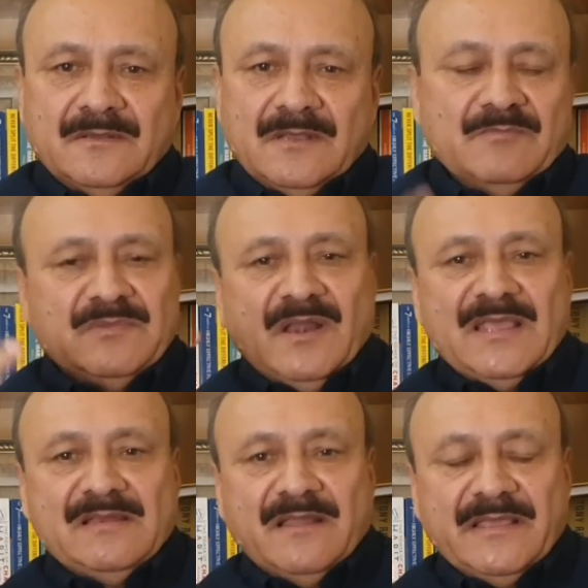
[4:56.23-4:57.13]
हम
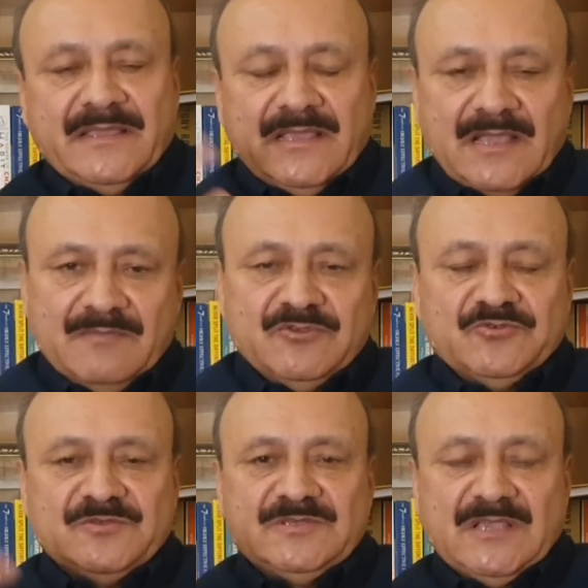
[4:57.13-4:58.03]
लड़ाई लड़ेंगे हम
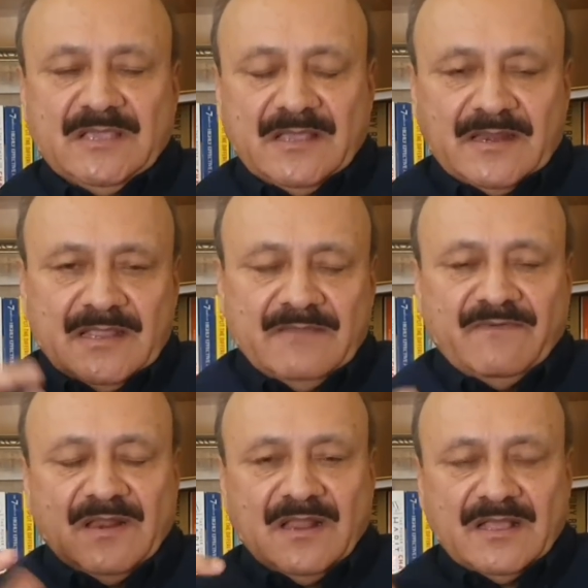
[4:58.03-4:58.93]
यूसीसी सी करेंगे
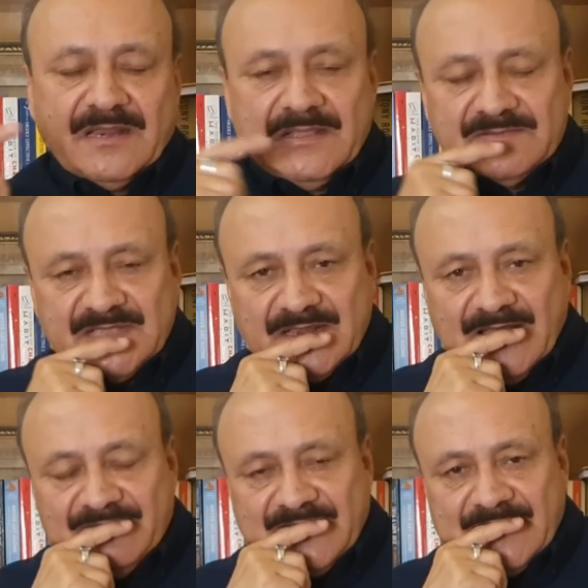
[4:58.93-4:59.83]
फलाना करेंगे उसके
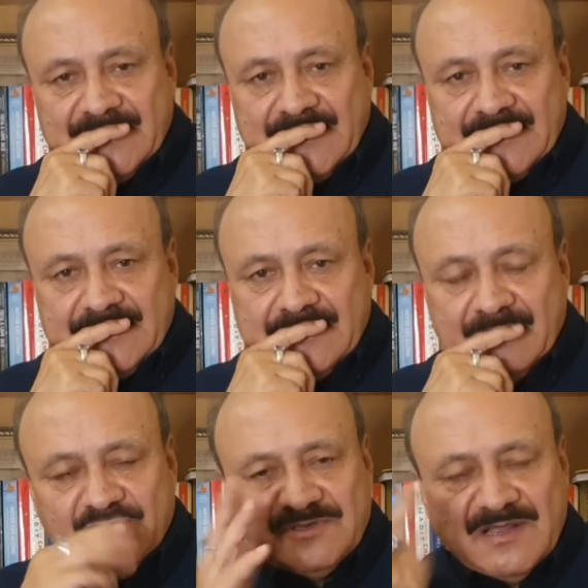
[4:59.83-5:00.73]
खिलाफ लड़ेंगे लड़ाई
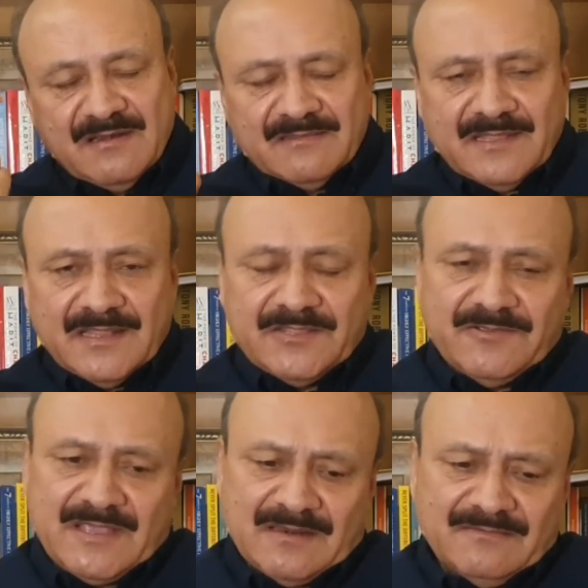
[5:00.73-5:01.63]
आप तो जंग लड़ते रहते हो
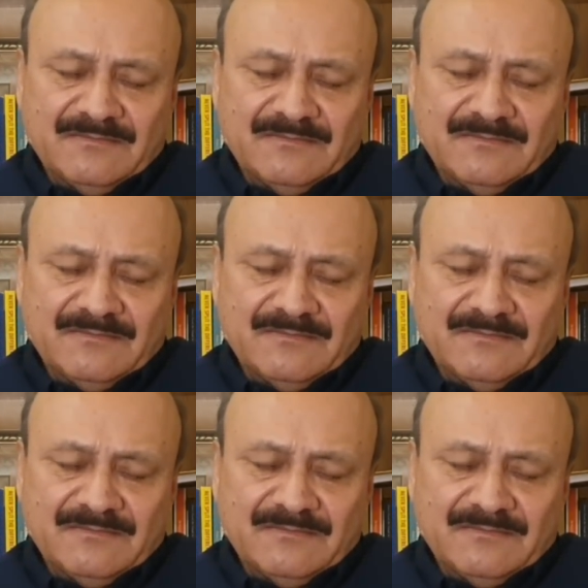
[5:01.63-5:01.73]
यार